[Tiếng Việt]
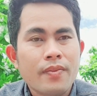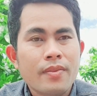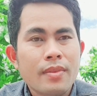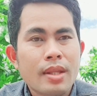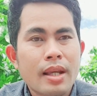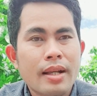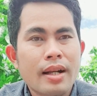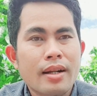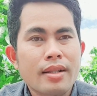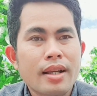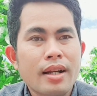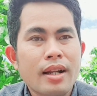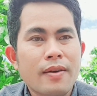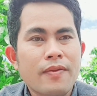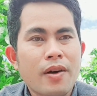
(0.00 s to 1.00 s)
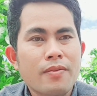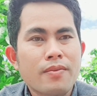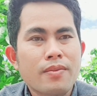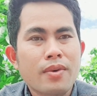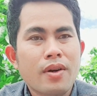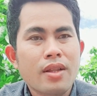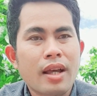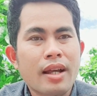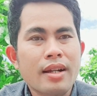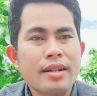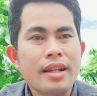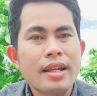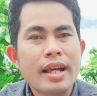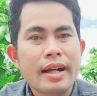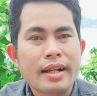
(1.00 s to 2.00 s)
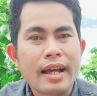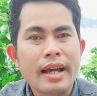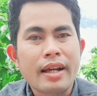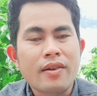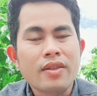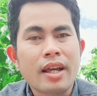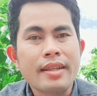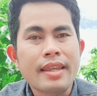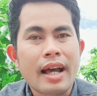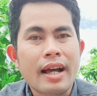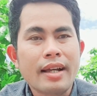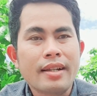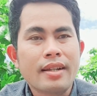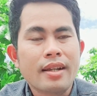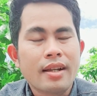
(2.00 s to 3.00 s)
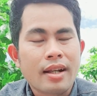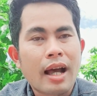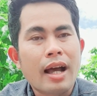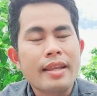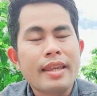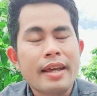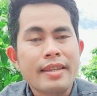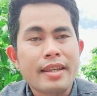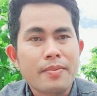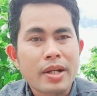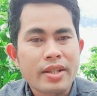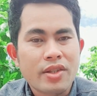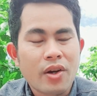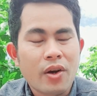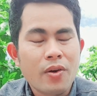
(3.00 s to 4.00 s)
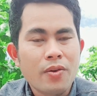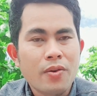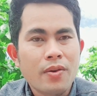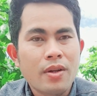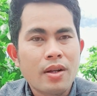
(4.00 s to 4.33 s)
Thì gần như là Phong có thể là đi hàng ngày, có thể chạy cả vài trăm cây số.